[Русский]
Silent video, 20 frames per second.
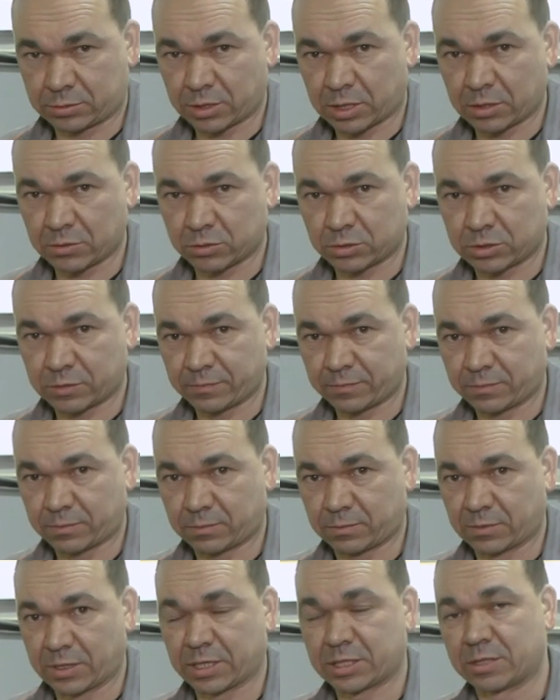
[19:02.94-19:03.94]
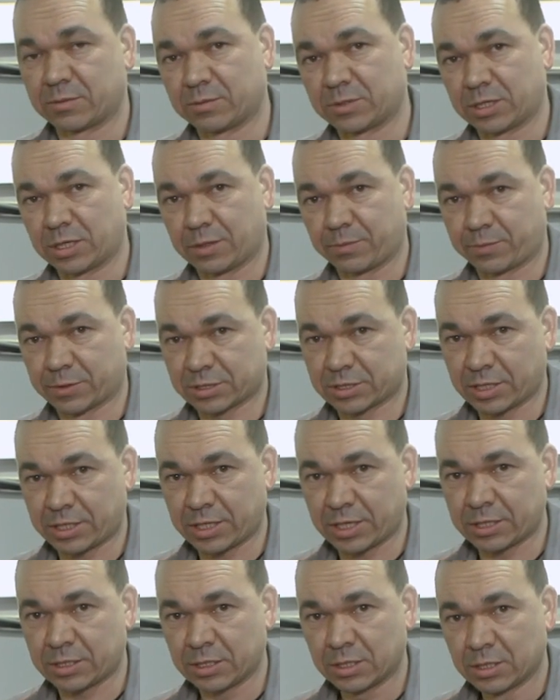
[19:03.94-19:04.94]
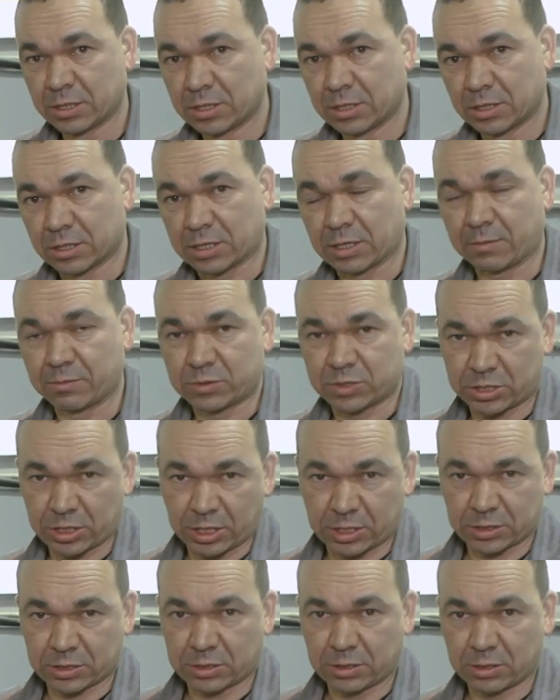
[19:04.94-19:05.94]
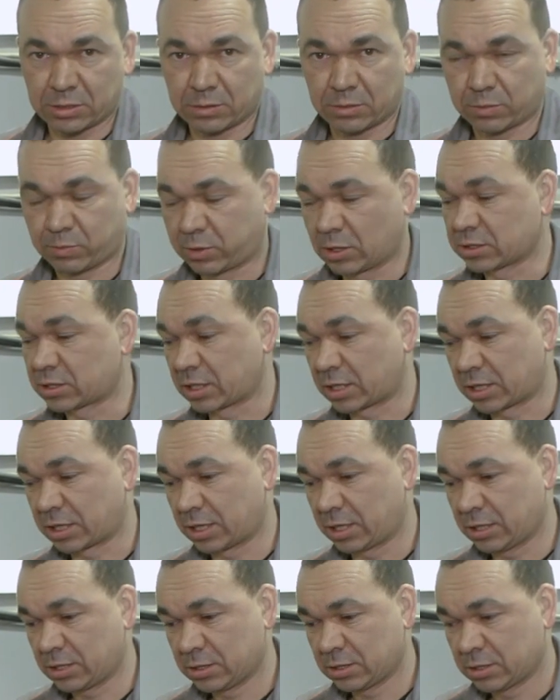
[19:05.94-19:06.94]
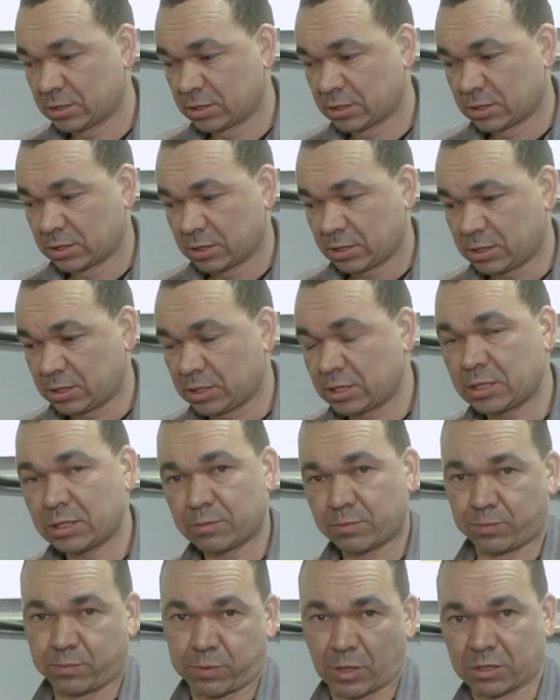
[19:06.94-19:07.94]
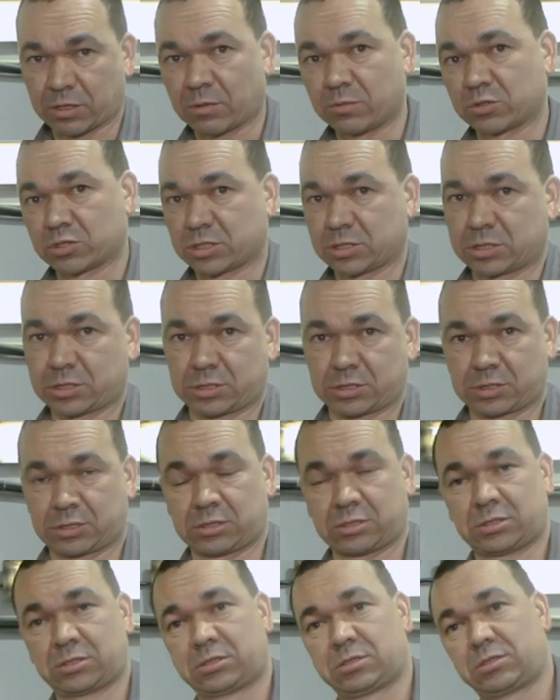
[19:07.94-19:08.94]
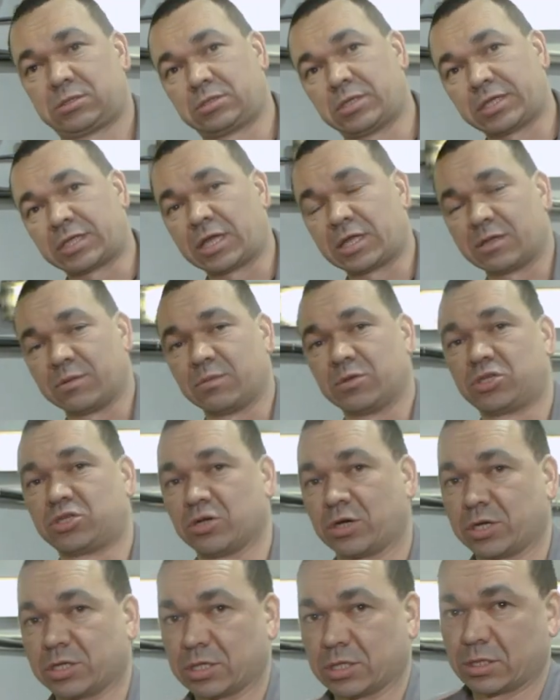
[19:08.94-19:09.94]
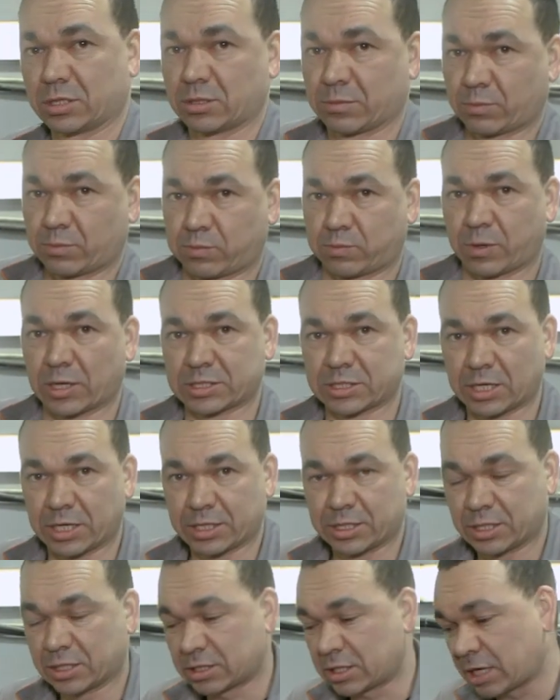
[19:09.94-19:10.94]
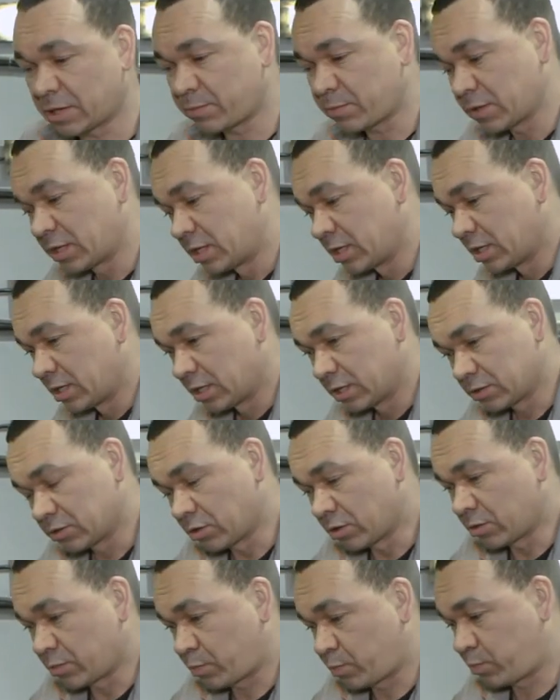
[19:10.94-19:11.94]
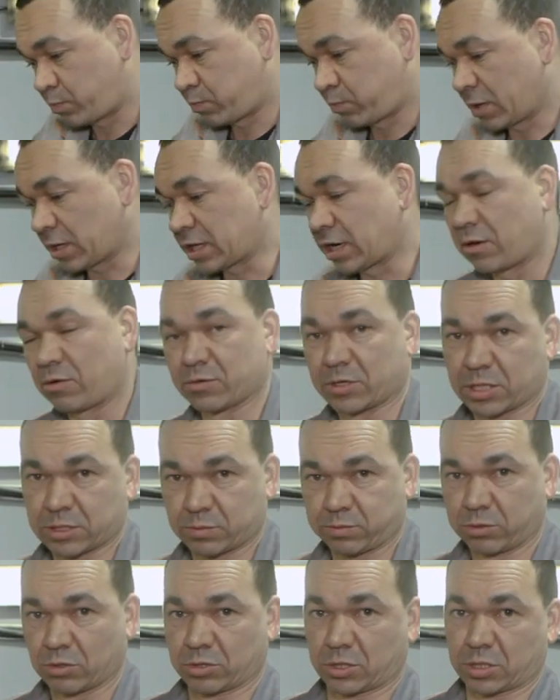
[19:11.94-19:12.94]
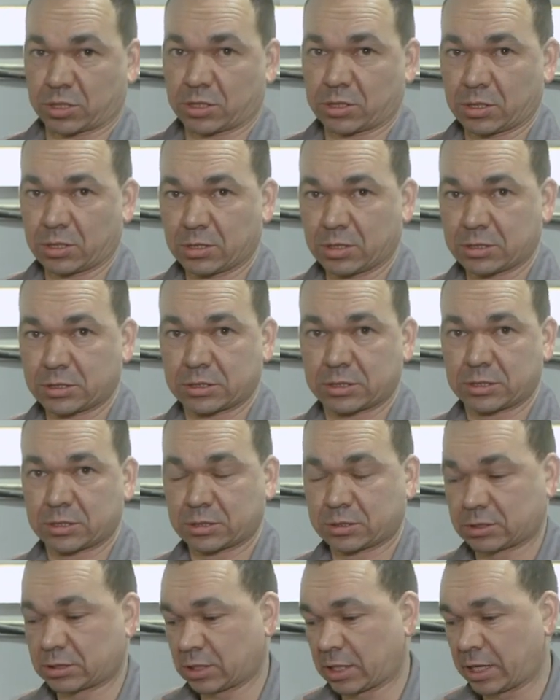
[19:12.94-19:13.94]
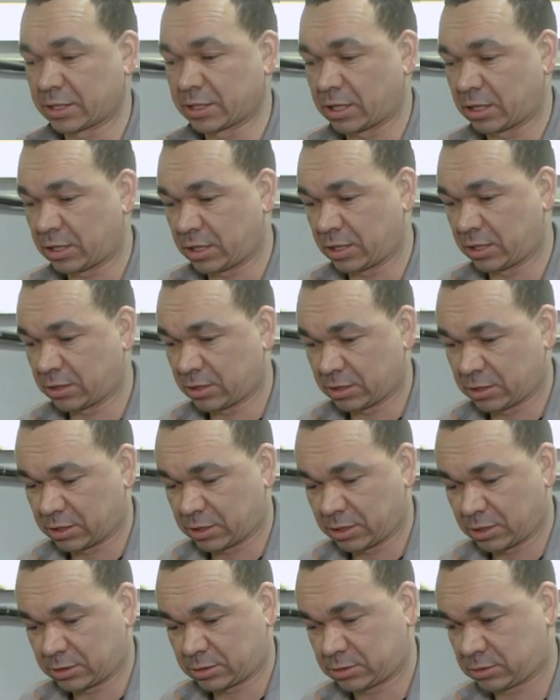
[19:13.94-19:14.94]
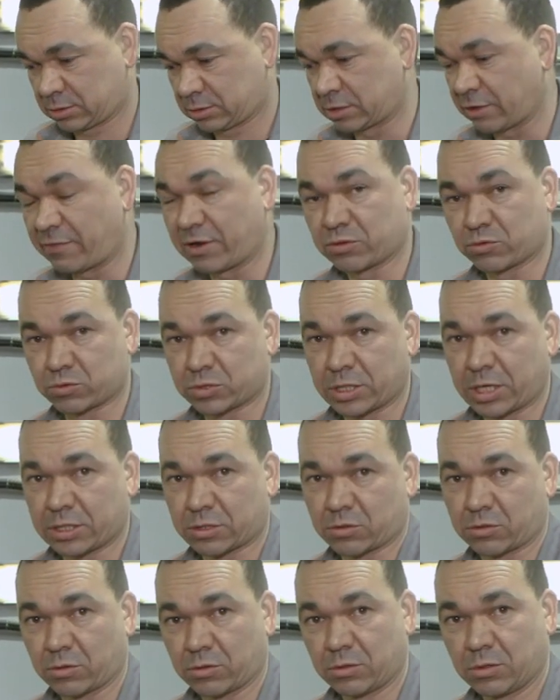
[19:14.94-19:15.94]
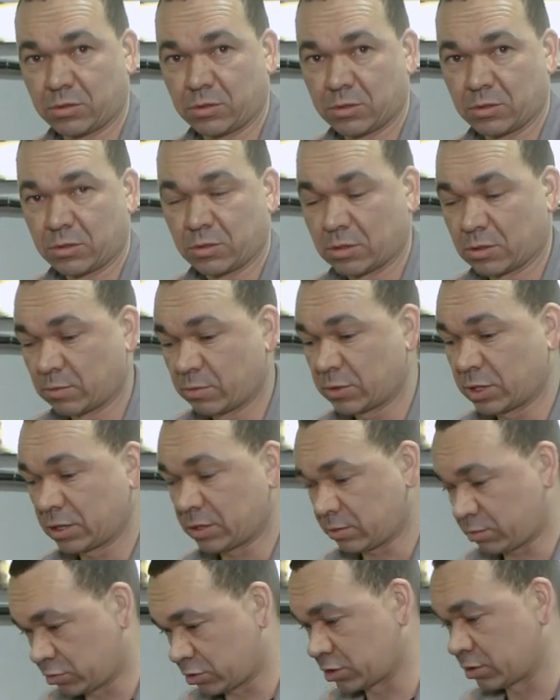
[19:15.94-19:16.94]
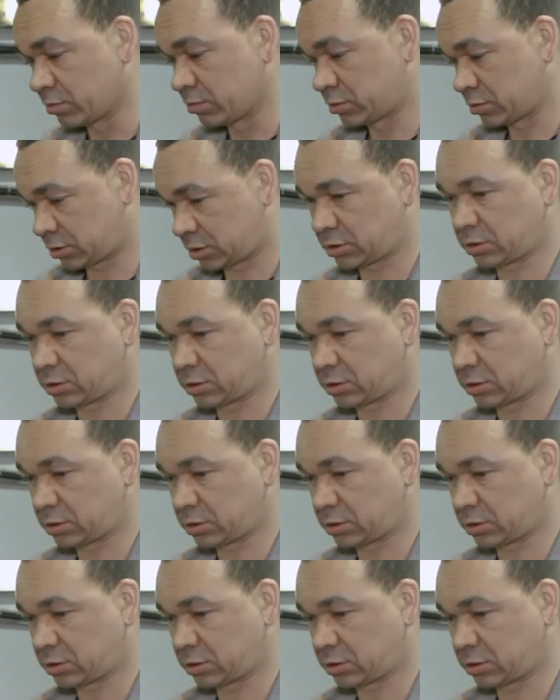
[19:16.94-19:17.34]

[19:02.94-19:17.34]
градусов, дадим ей постоять, там час-полтора, и потом уже затянем еще один последний этап. Но пока у нас будет она э, давать усадку, мы будем